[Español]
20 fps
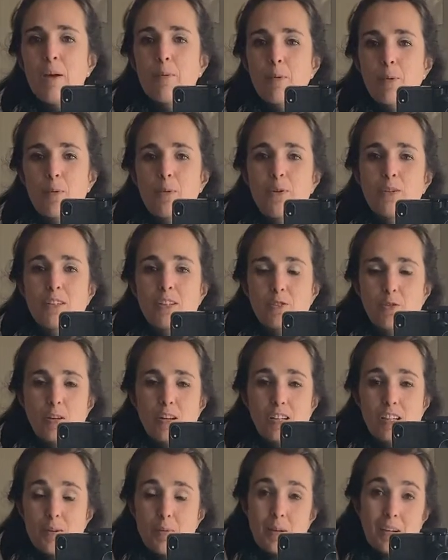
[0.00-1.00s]
Pero bueno, este
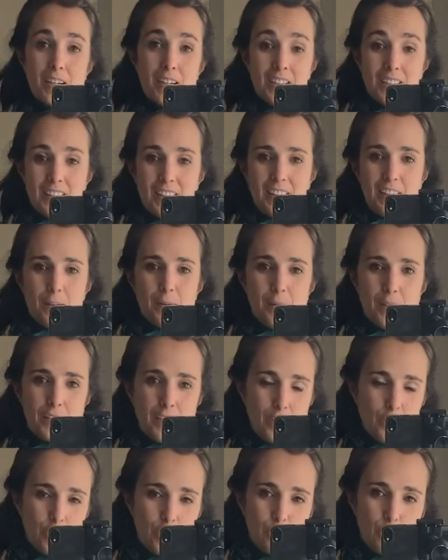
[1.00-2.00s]
sudadero es que me encantaba y
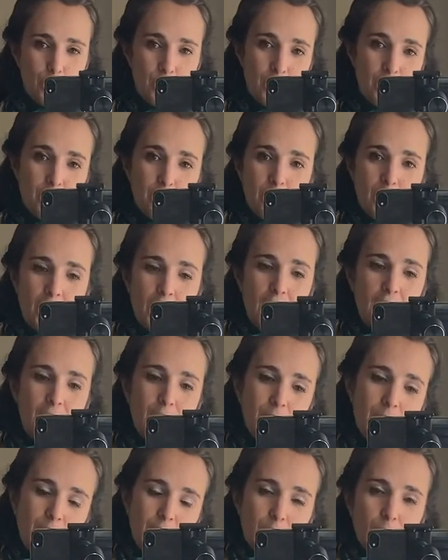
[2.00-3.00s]
entonces pues era un
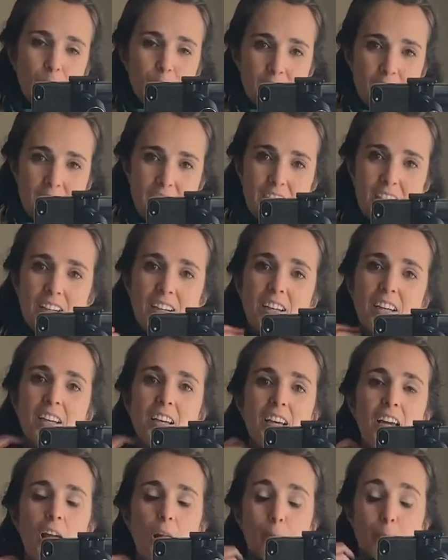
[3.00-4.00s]
regalo y no me voy a quejar.
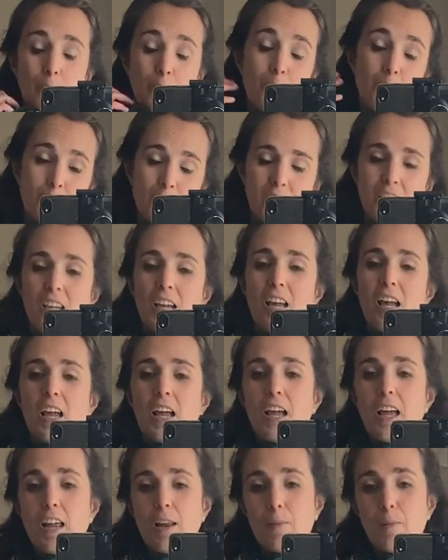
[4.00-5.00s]
El pañuelo sí.
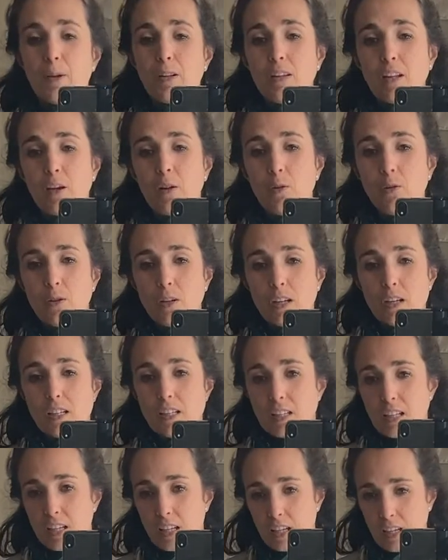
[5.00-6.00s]
El pantalón
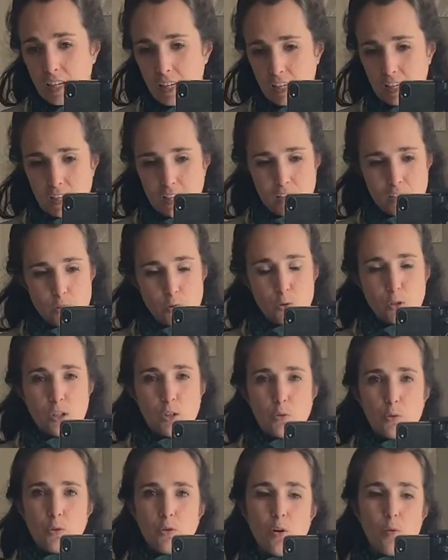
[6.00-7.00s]
este eh,
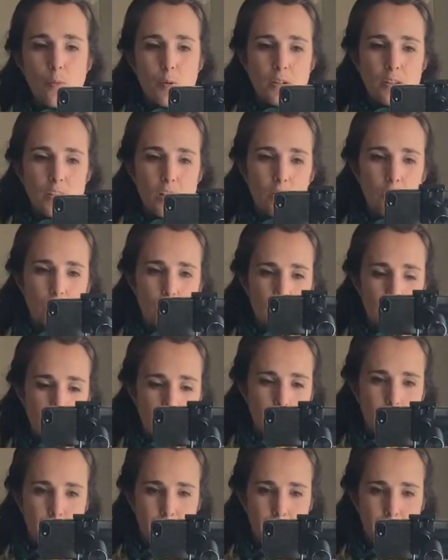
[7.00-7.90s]
sustituyó a un pantalón que...